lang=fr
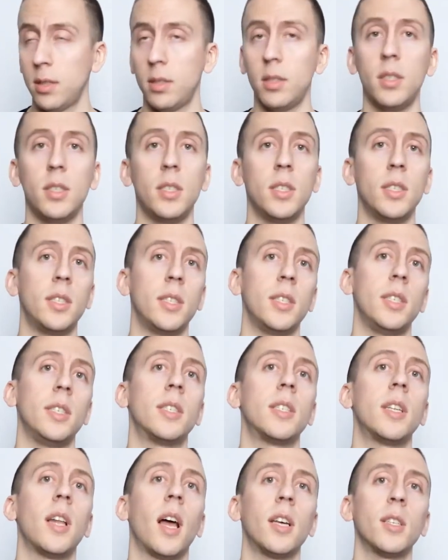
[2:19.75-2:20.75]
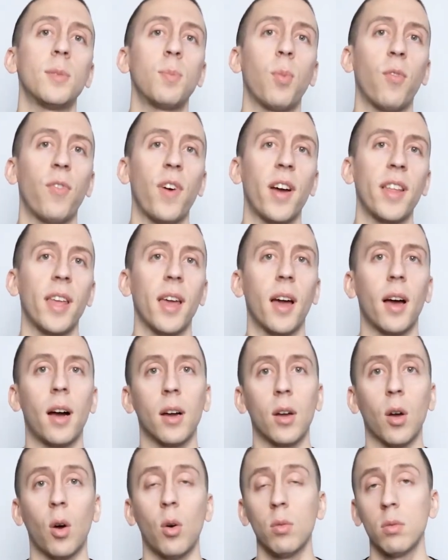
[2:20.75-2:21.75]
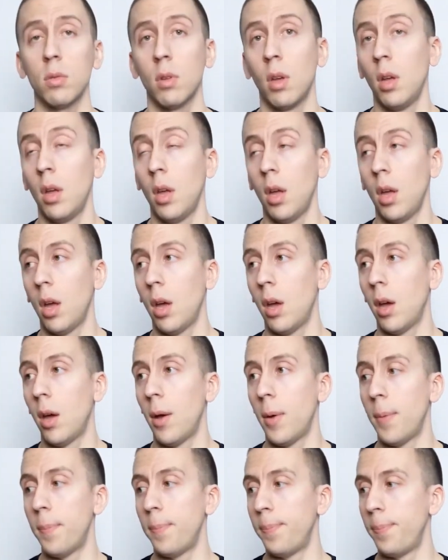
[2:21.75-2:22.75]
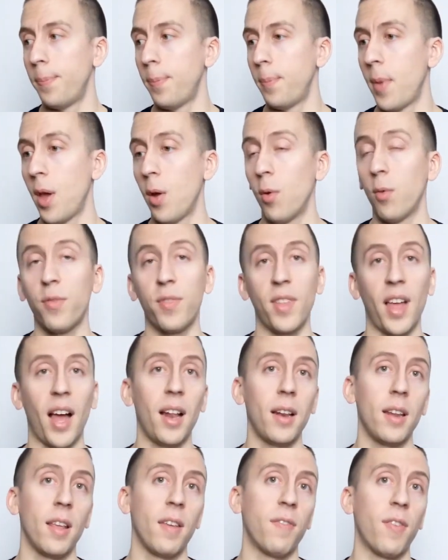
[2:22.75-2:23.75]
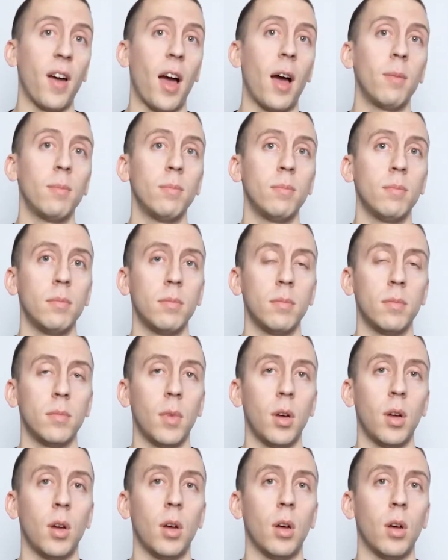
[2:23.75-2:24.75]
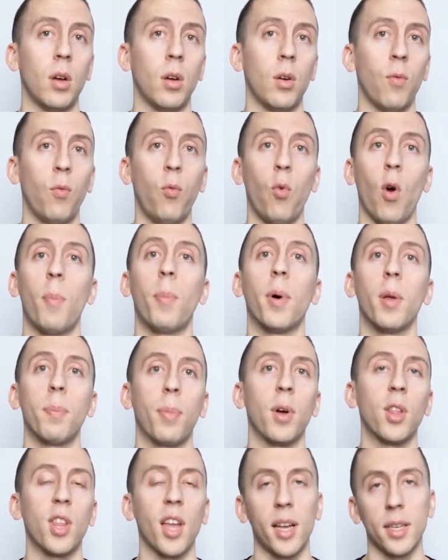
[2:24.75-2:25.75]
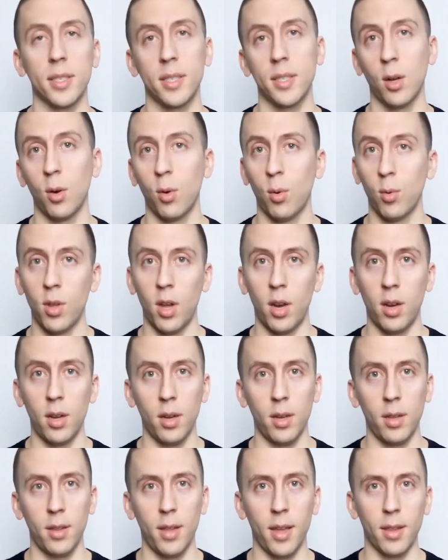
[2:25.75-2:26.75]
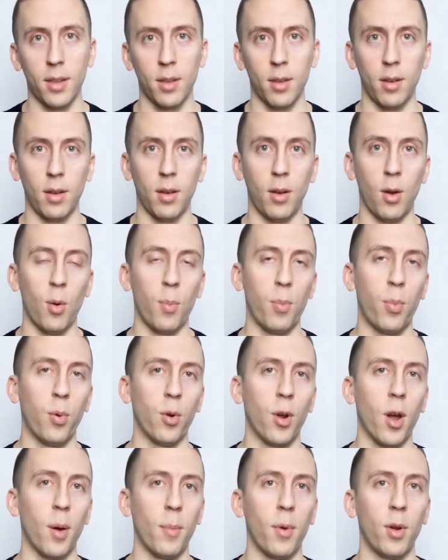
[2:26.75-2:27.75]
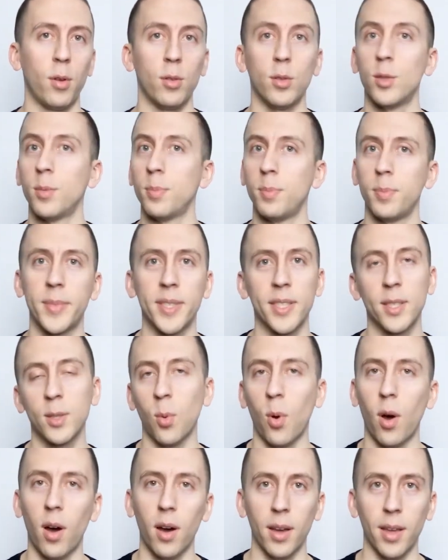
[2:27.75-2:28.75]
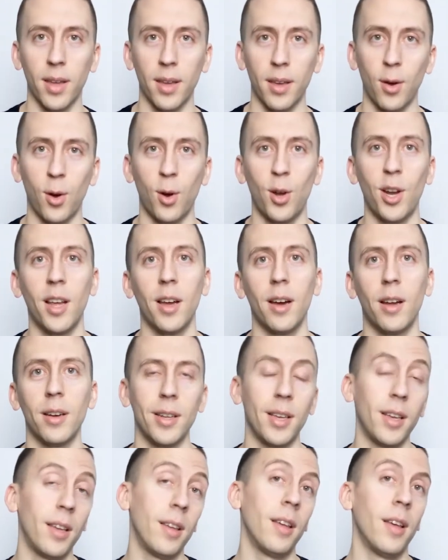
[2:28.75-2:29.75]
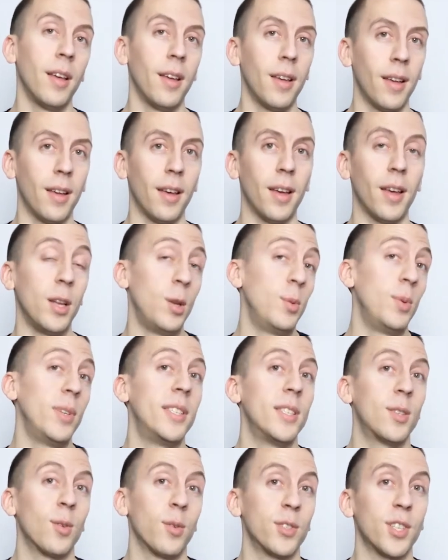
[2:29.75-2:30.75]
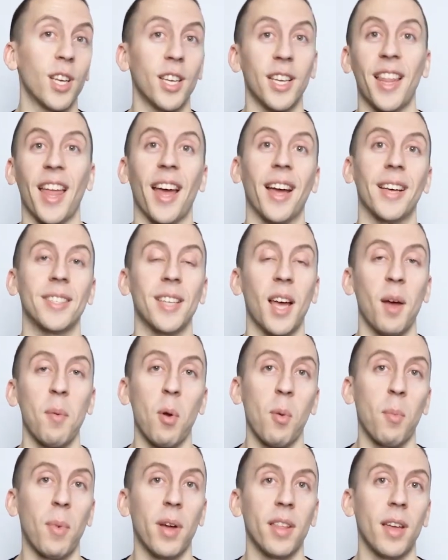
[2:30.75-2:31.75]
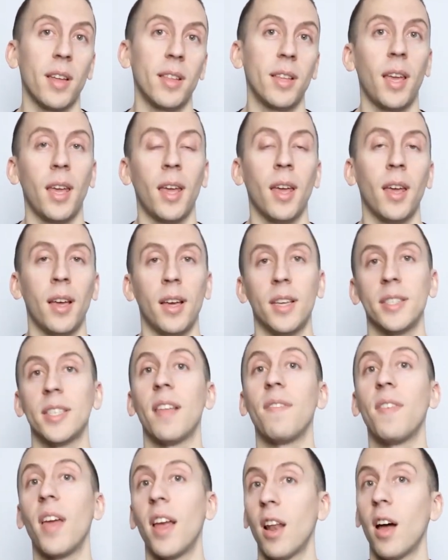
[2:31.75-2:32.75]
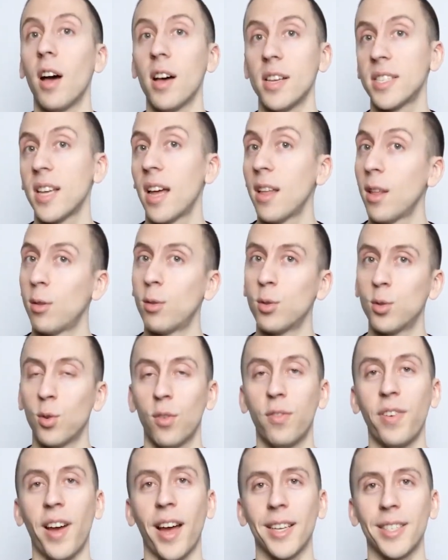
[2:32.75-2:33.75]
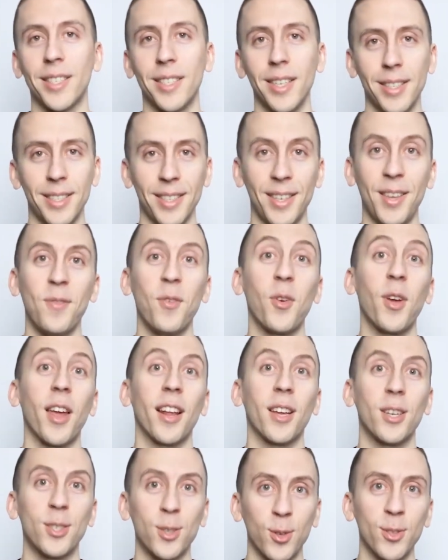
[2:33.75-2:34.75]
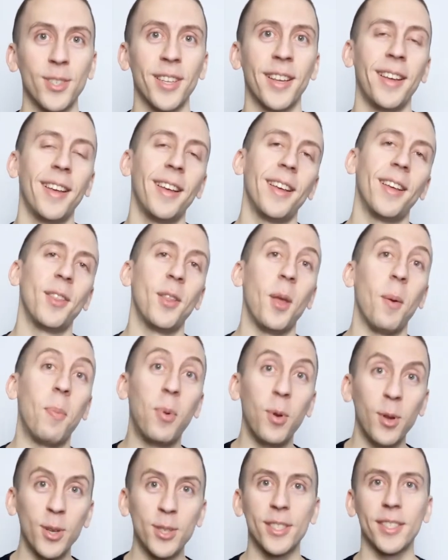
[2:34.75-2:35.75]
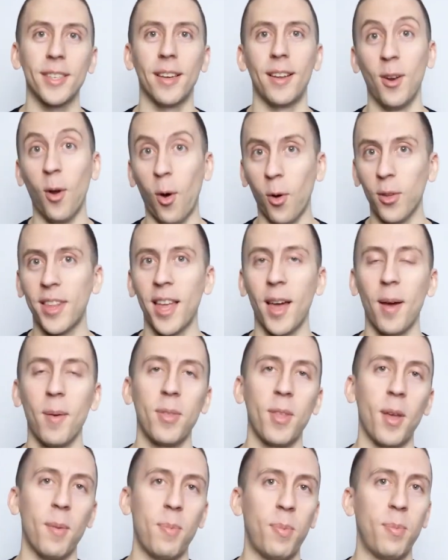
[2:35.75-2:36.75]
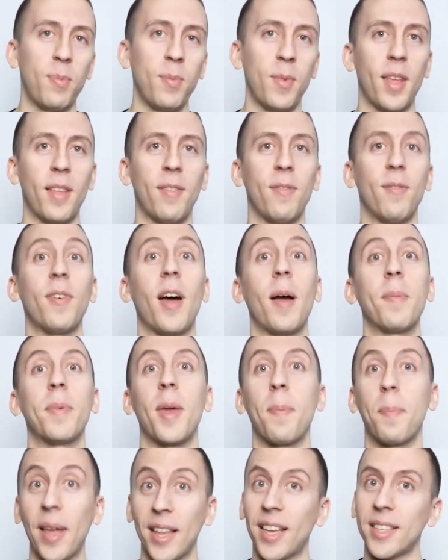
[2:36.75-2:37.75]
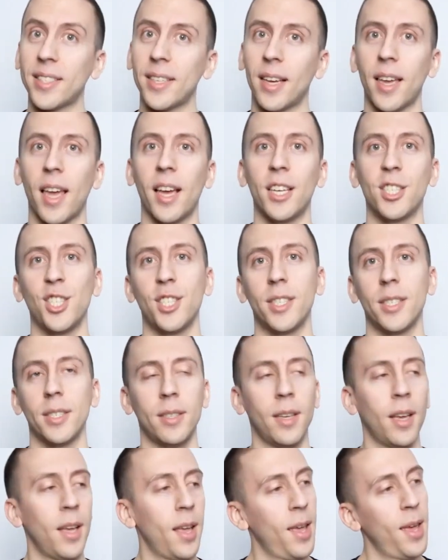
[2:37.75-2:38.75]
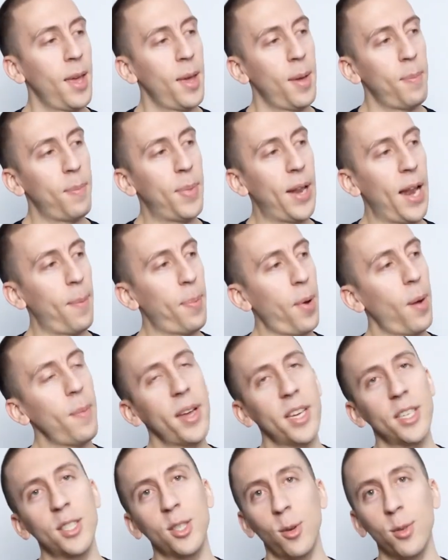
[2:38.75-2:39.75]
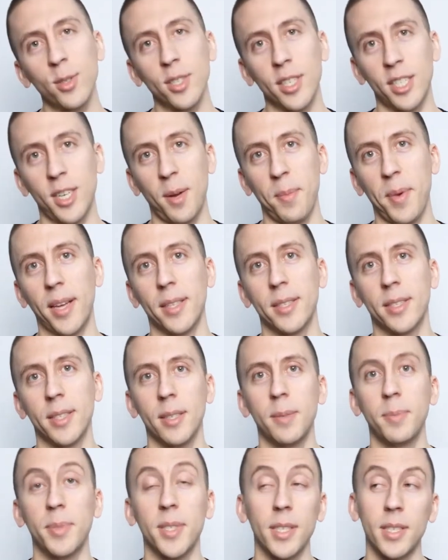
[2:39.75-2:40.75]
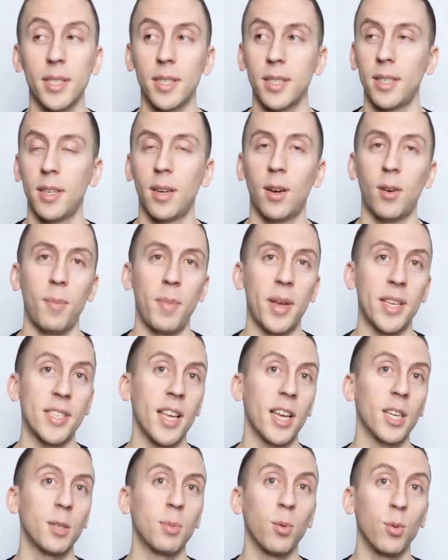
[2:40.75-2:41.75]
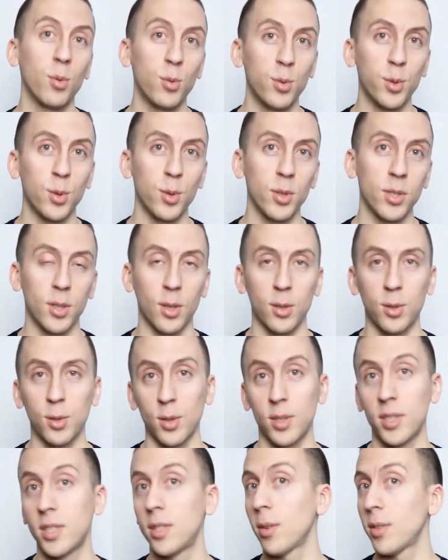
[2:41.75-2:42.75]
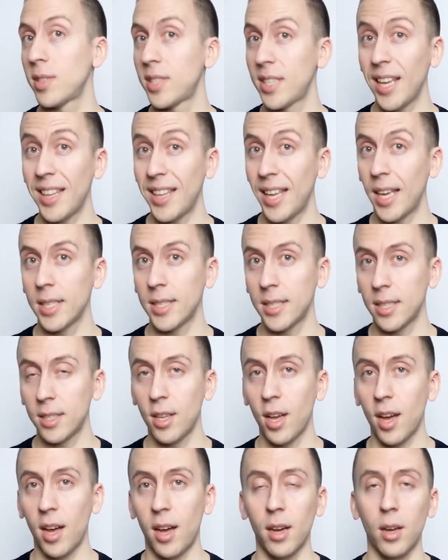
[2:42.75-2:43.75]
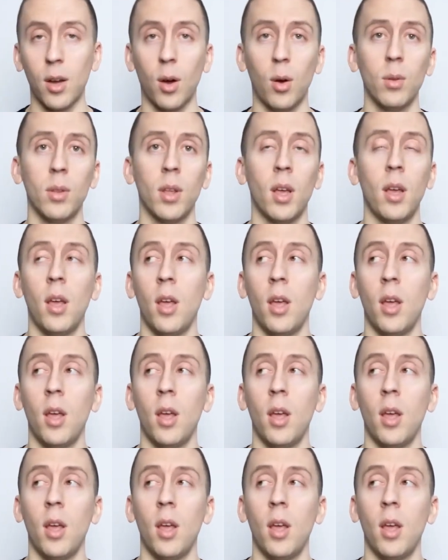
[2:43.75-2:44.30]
il, se lance pour faire des rencontres. Euh, mais au final, les femmes euh, voient pas de potentiel au-delà d'être euh, un peu comme une, petite soirée olé olé. il lui dit trouve ça intéressant, mais à un moment donné, ça devient lassant de toujours faire ça. Il veut quelque chose de plus long terme, d'une femme qui est prête à s'engager. Puis la première chose que j'aimerais dire, puis ça c'est un message pour tous ceux qui sont sur, certains sites de rencontres,